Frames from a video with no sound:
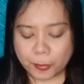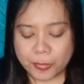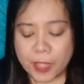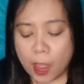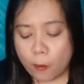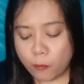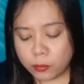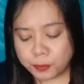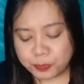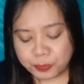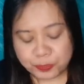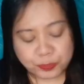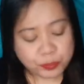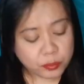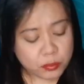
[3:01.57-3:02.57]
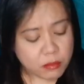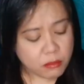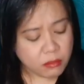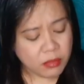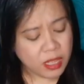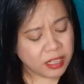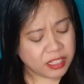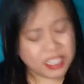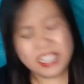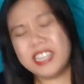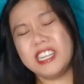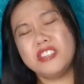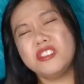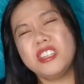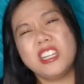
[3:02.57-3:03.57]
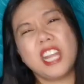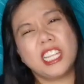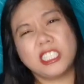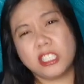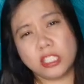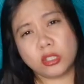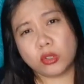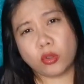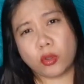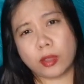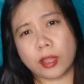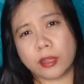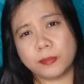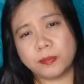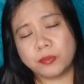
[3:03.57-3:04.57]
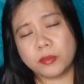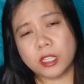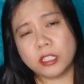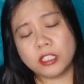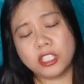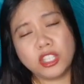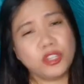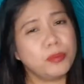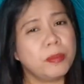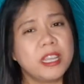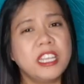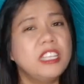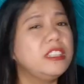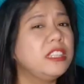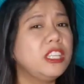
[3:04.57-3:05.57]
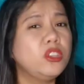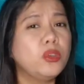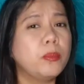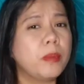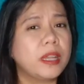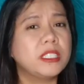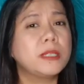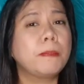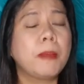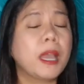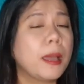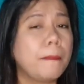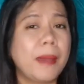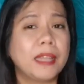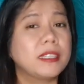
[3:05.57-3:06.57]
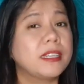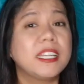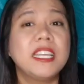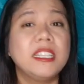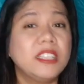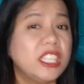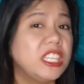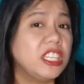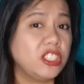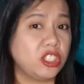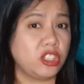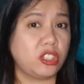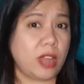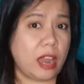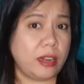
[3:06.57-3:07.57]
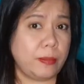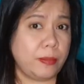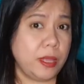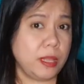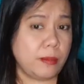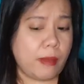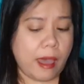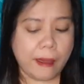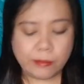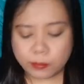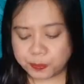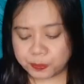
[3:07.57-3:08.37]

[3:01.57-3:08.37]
now, kilala niyo na lasa nito eh. Sino bang hindi dumaan sa pagkabata na hindi nagja-Jollibee, di ba?